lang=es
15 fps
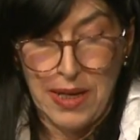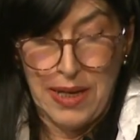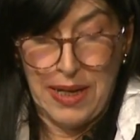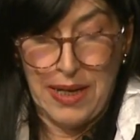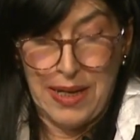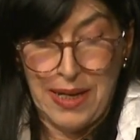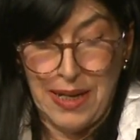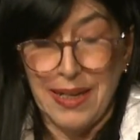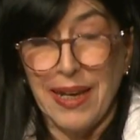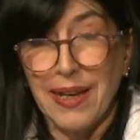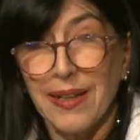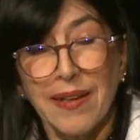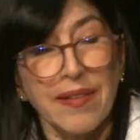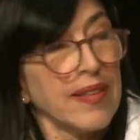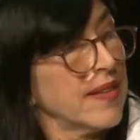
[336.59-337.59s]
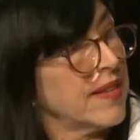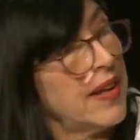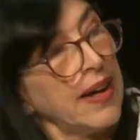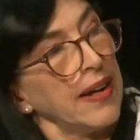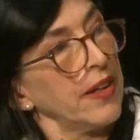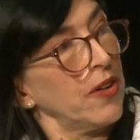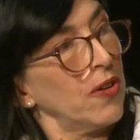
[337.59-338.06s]
Eh, y es
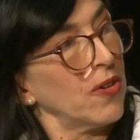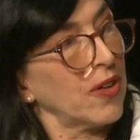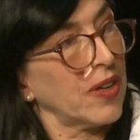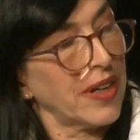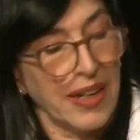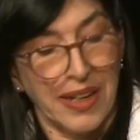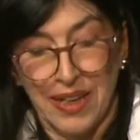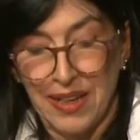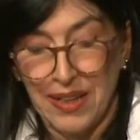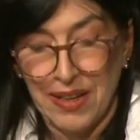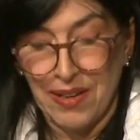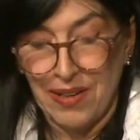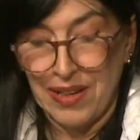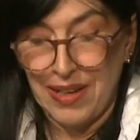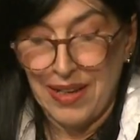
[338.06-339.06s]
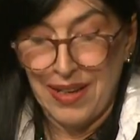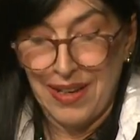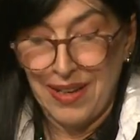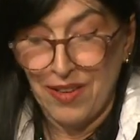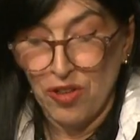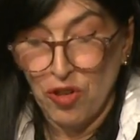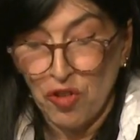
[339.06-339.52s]
necesario que
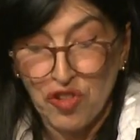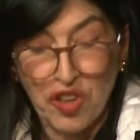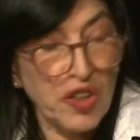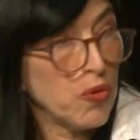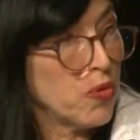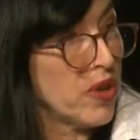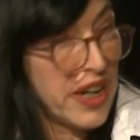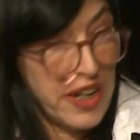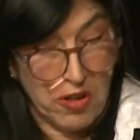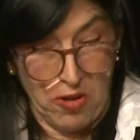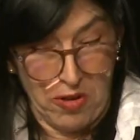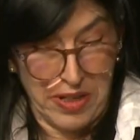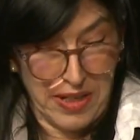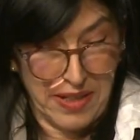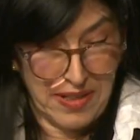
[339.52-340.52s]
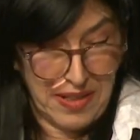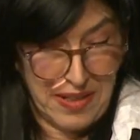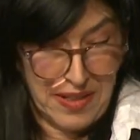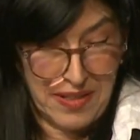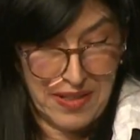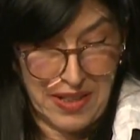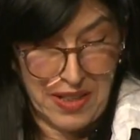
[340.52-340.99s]
eh, no ser único en ese
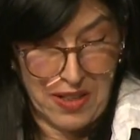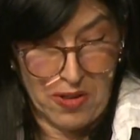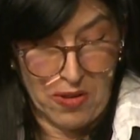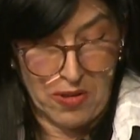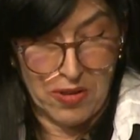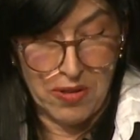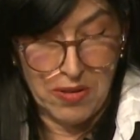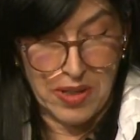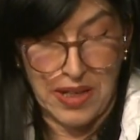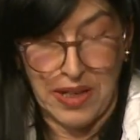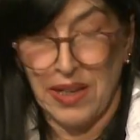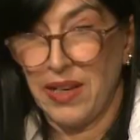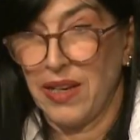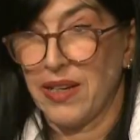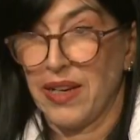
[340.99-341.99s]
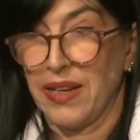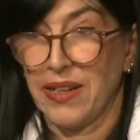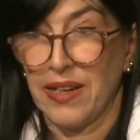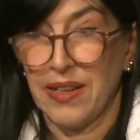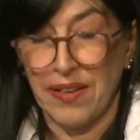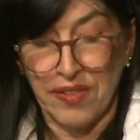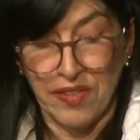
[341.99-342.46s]
deseo, ¿no? y que en
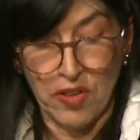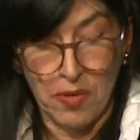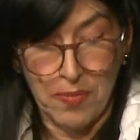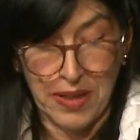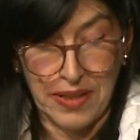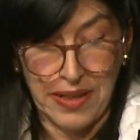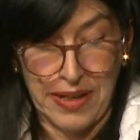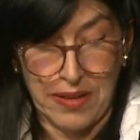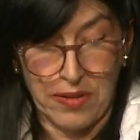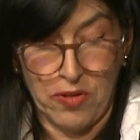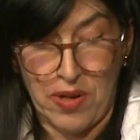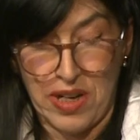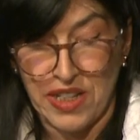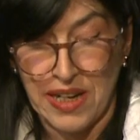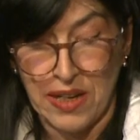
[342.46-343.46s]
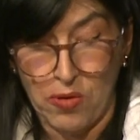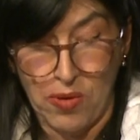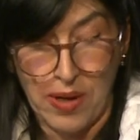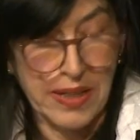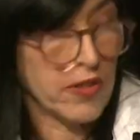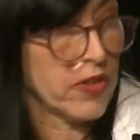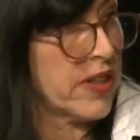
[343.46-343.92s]
el deseo materno haya
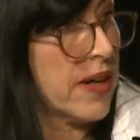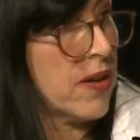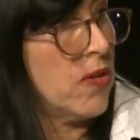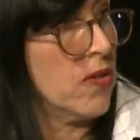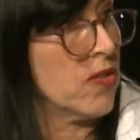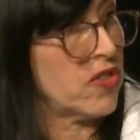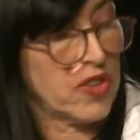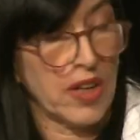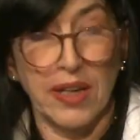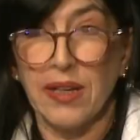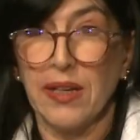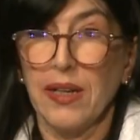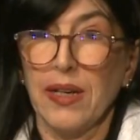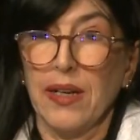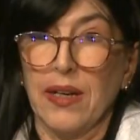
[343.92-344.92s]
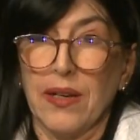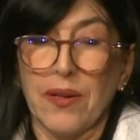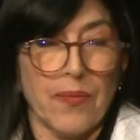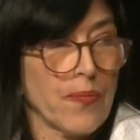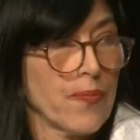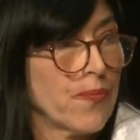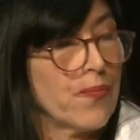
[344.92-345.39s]
lugar a otra cosa. ¿Cómo no
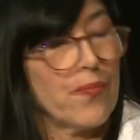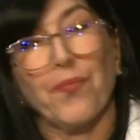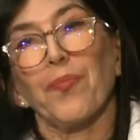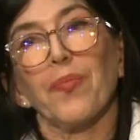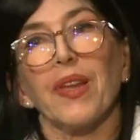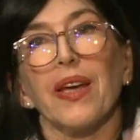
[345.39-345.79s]
ser único?